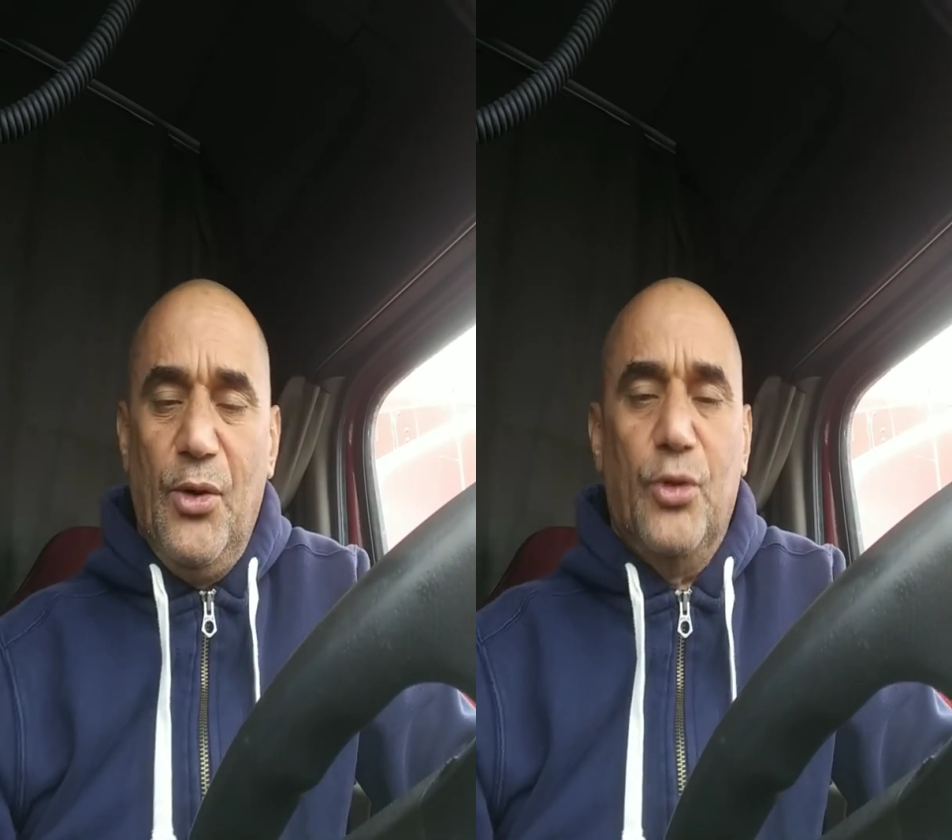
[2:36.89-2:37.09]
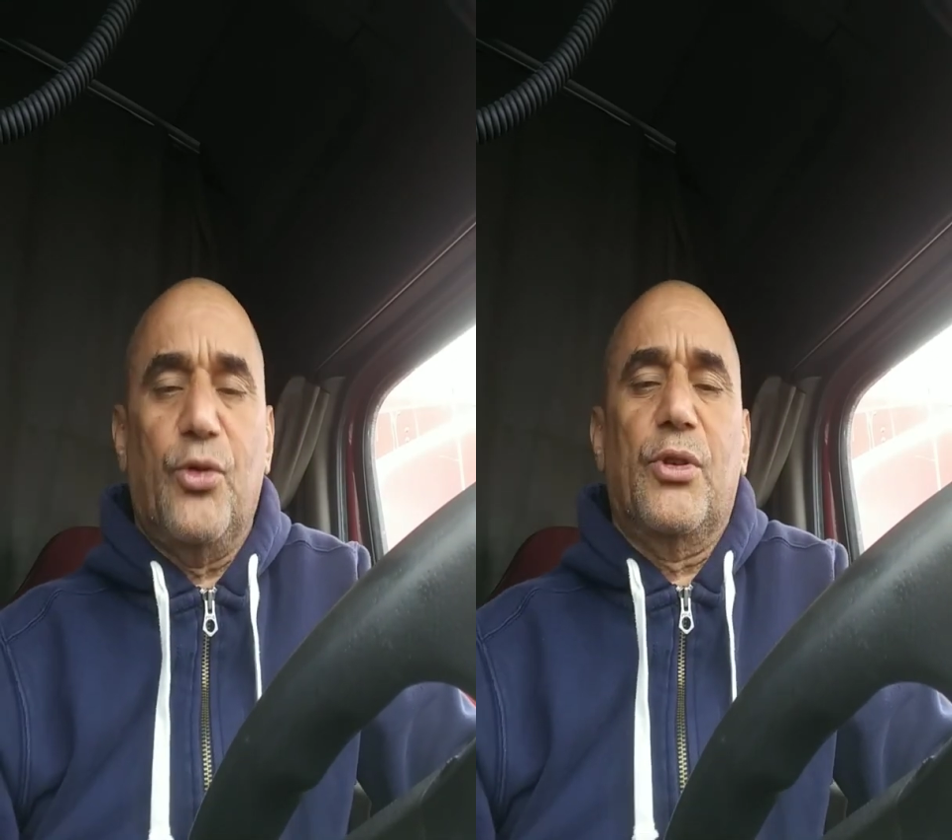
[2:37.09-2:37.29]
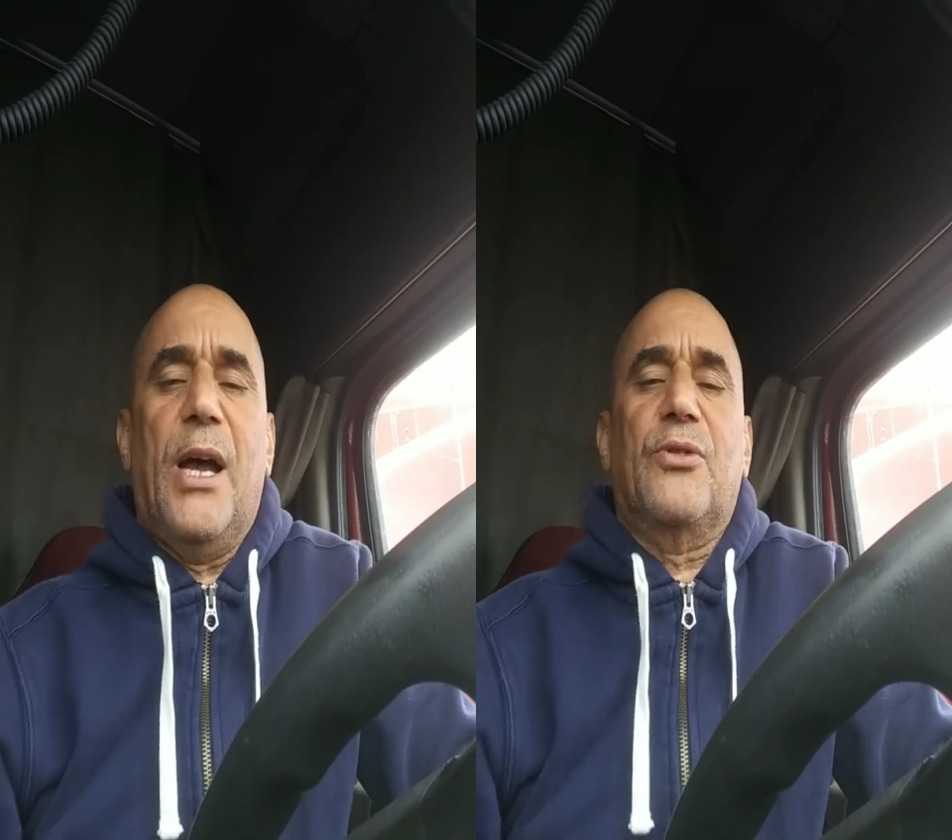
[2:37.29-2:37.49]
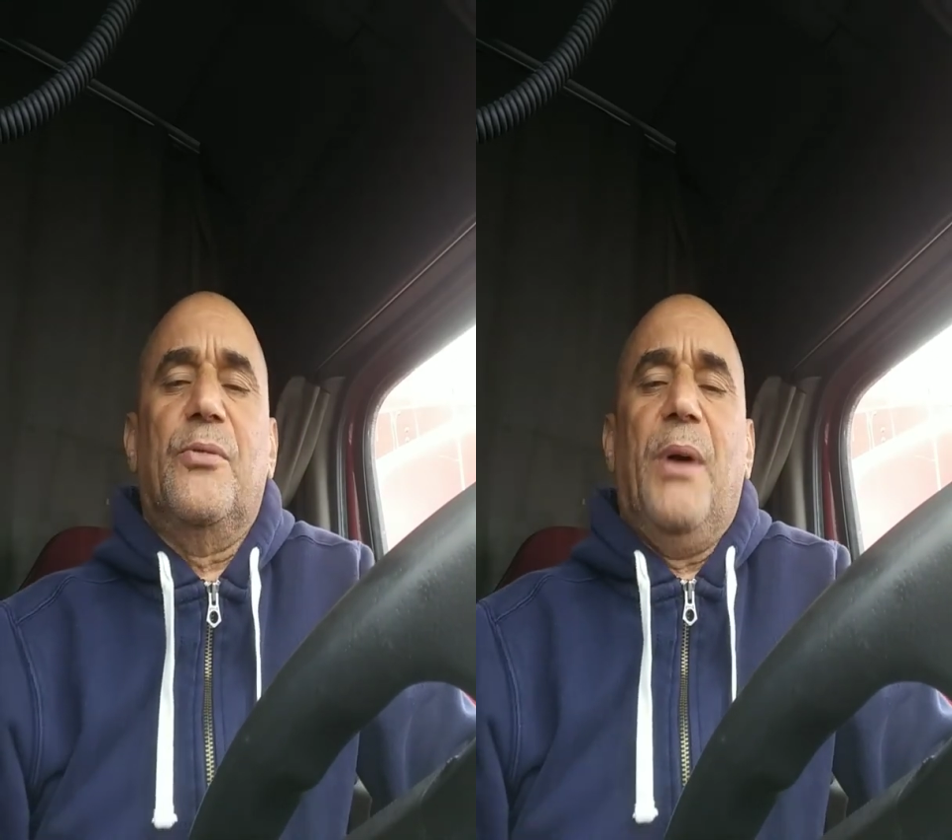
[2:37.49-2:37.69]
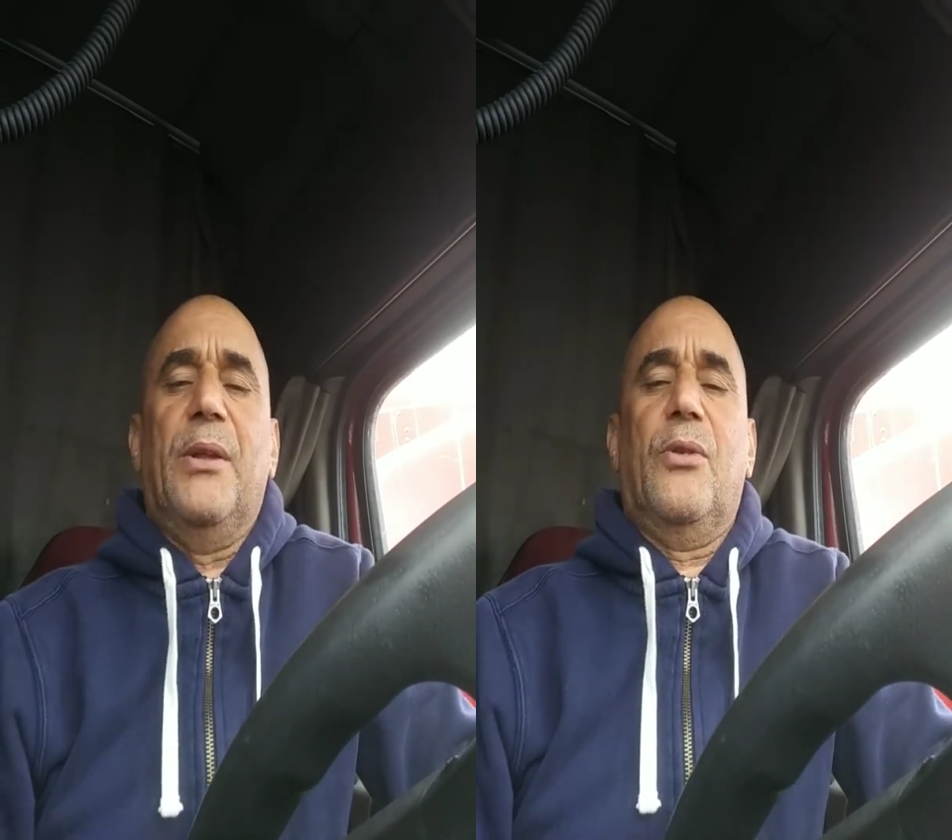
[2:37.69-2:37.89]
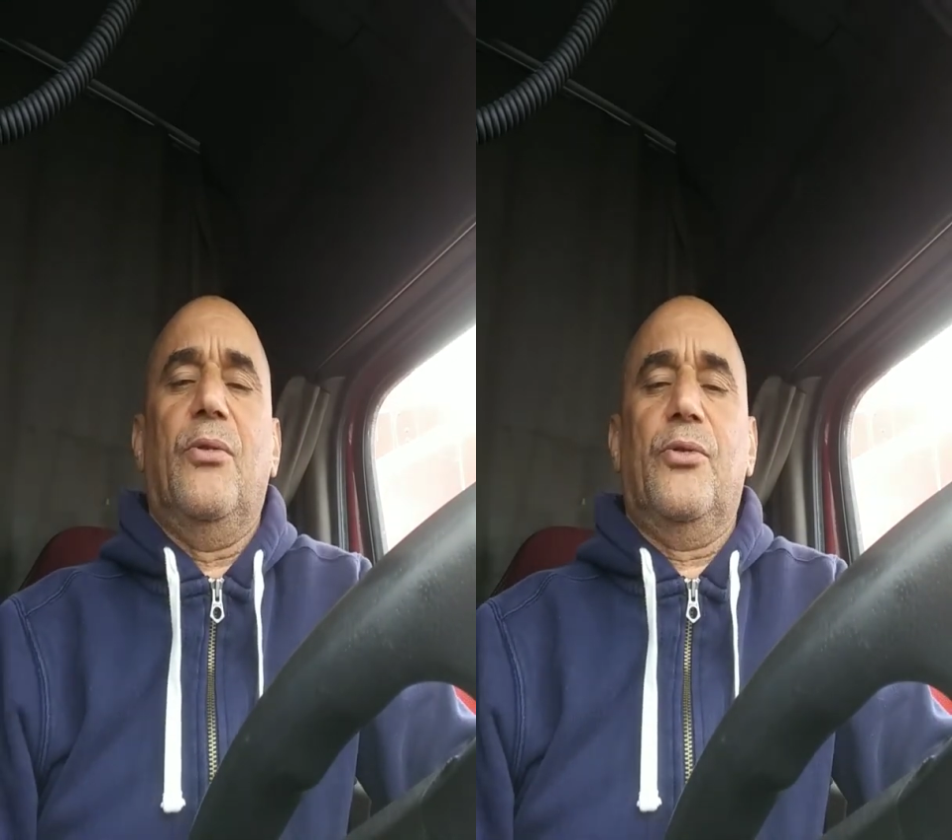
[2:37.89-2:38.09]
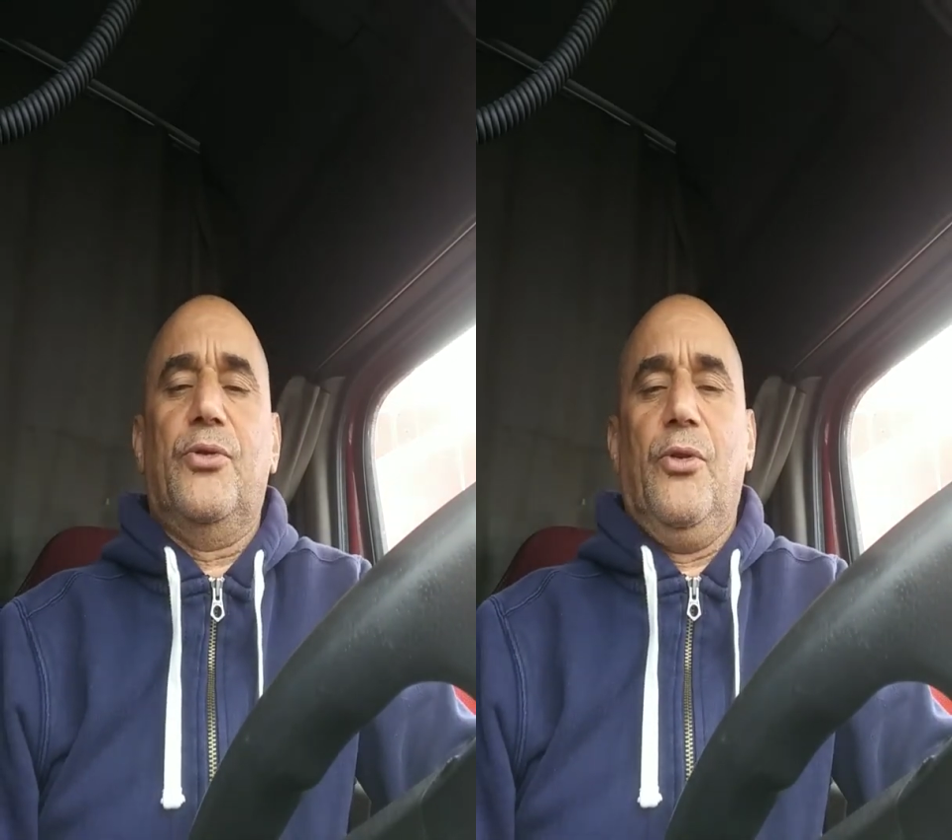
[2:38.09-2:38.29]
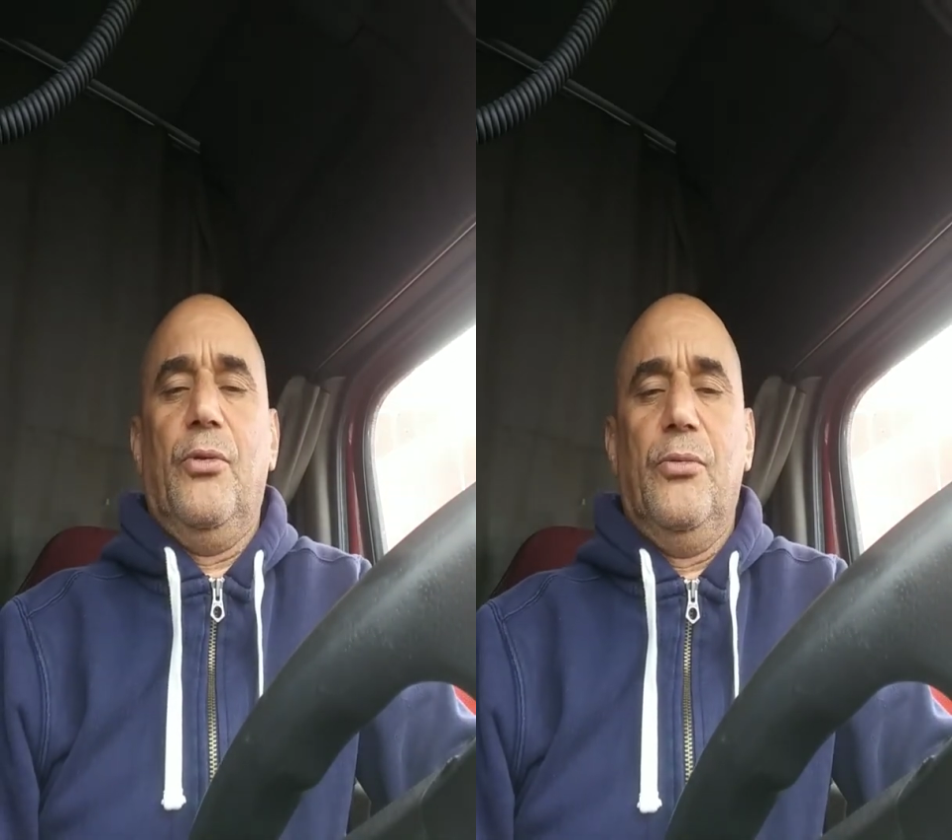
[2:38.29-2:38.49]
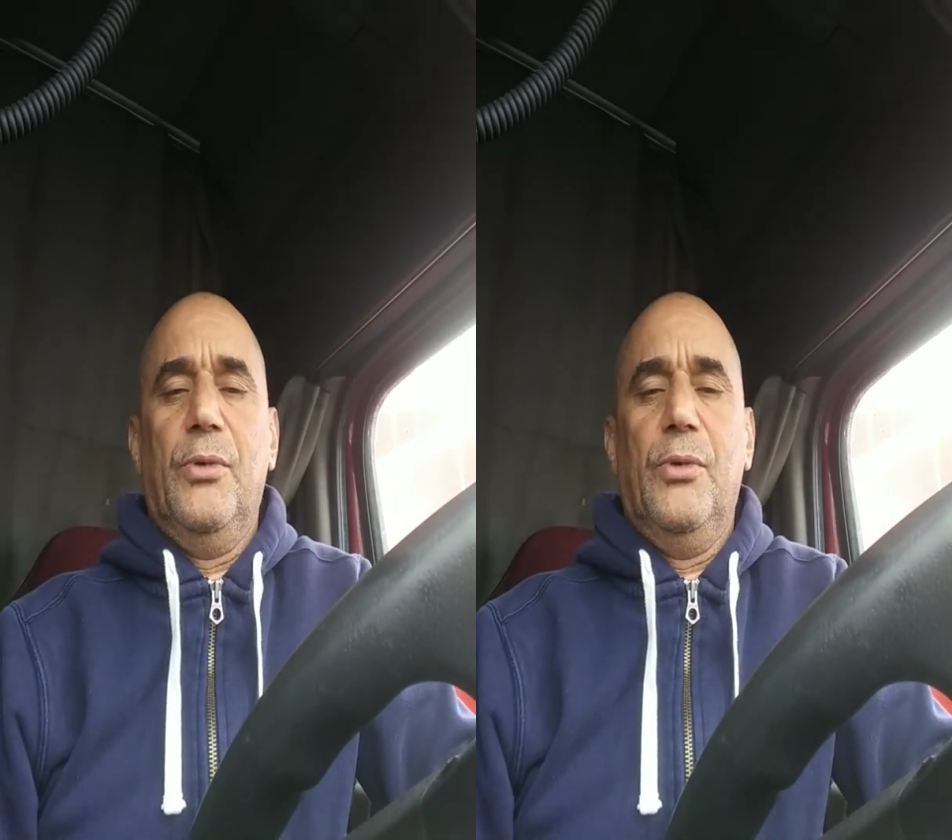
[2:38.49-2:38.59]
otros casos más de corrupción.